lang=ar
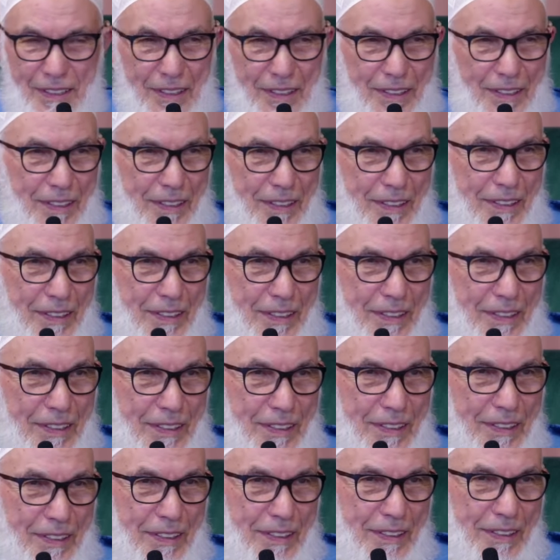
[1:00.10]

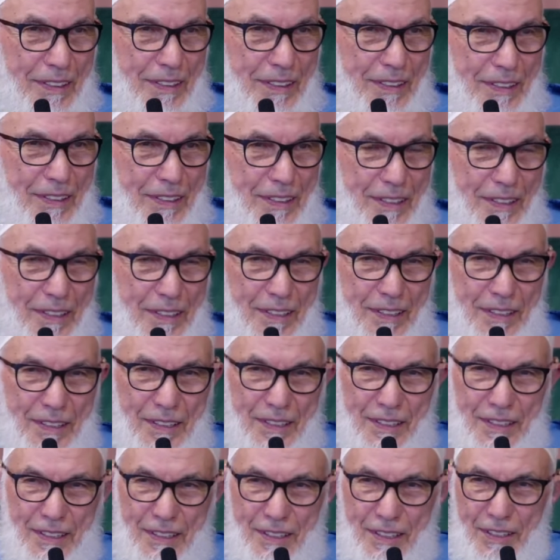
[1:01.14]
آه،
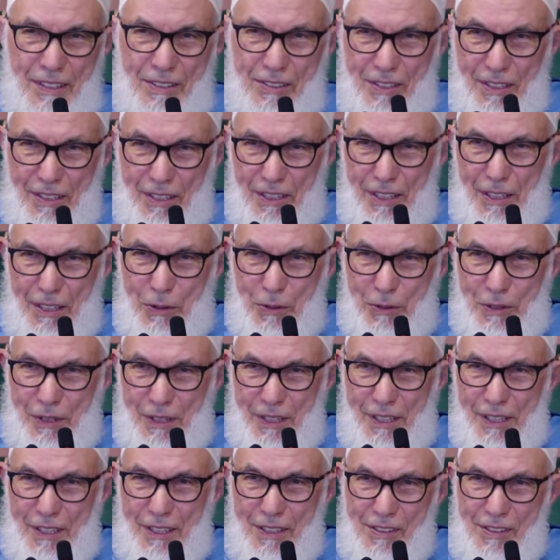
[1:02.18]
أنزل الله
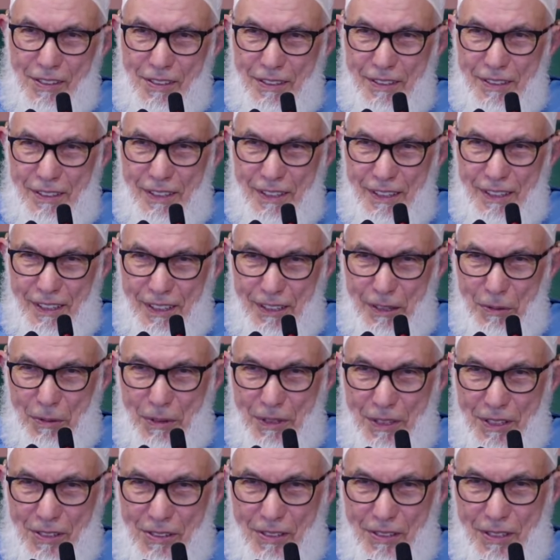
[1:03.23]
تعالى سيدنا آدم
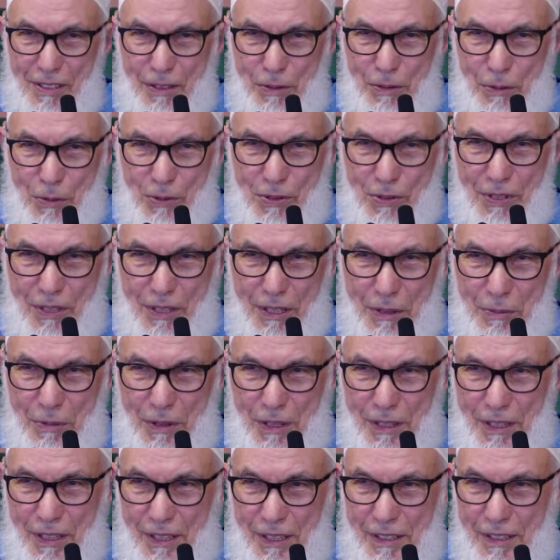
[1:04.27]
عليه الصلاة والسلام
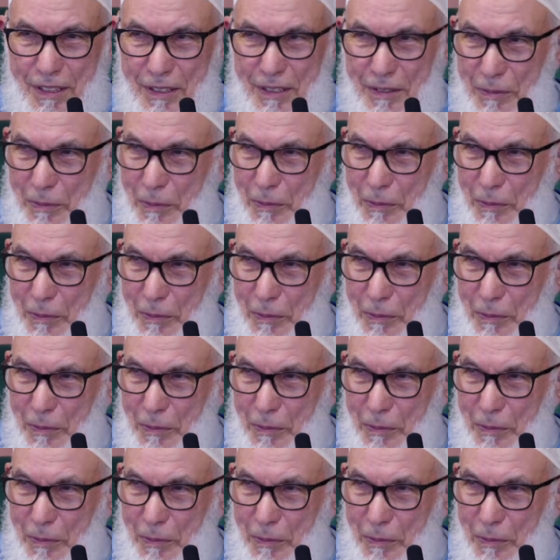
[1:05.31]
إلى الأرض